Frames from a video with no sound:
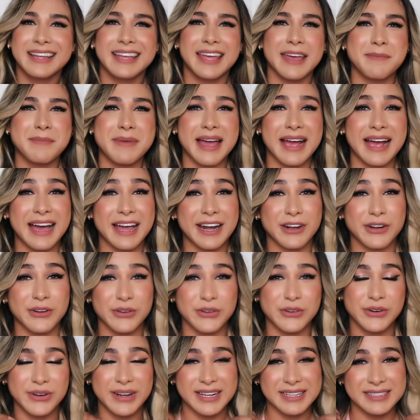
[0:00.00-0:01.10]
que me
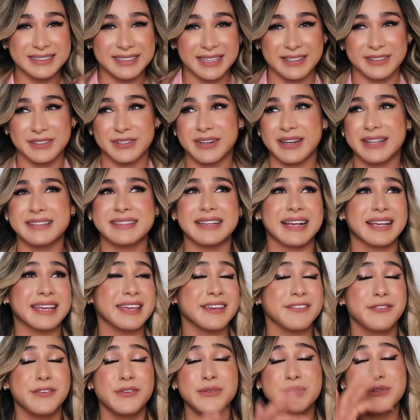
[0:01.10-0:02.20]
agarró con extensiones
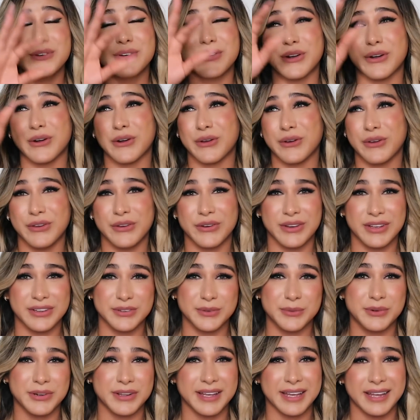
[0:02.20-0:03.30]
aquí. Fue un rollo
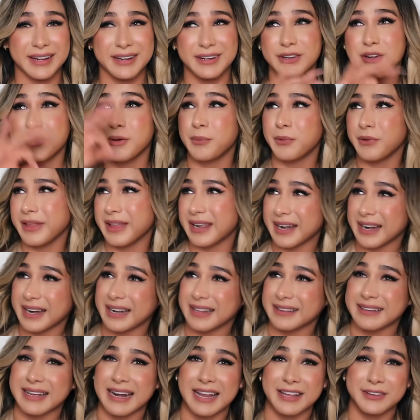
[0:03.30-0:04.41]
eso, porque no podía
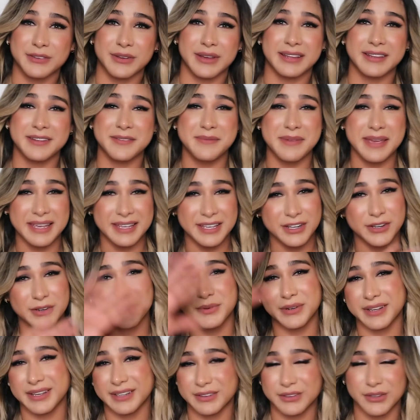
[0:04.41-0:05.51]
regresar a la Ciudad de México
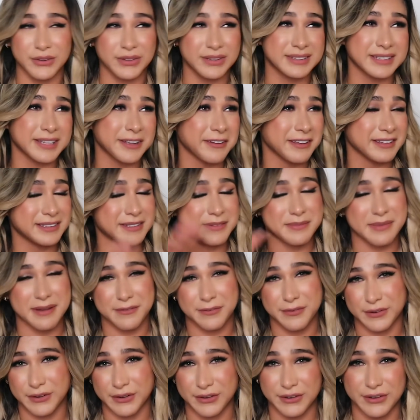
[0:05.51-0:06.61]
porque todo estaba en
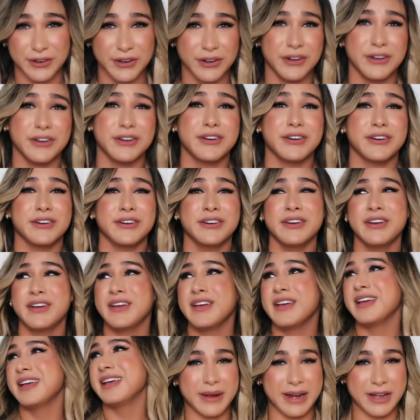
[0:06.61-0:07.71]
semáforo en rojo.
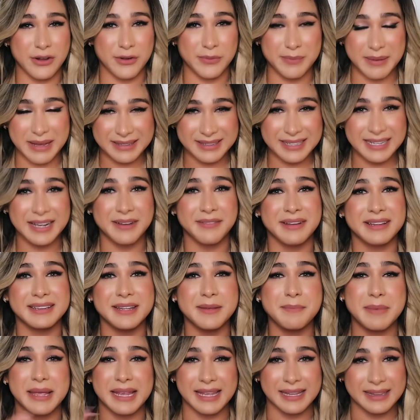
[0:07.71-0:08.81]
Bueno,
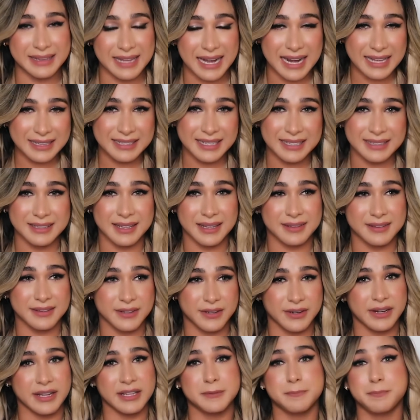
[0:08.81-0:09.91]
básicamente me quité las
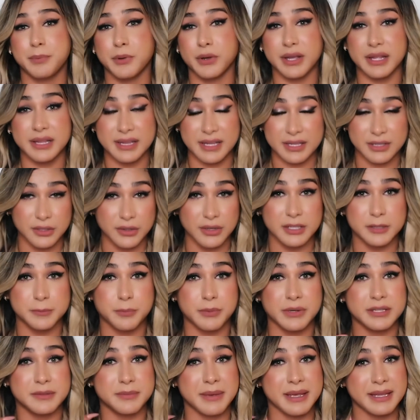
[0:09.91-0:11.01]
extensiones, poquitito
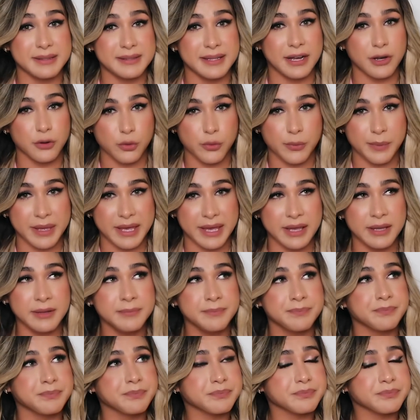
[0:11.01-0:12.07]
después me hice rubia.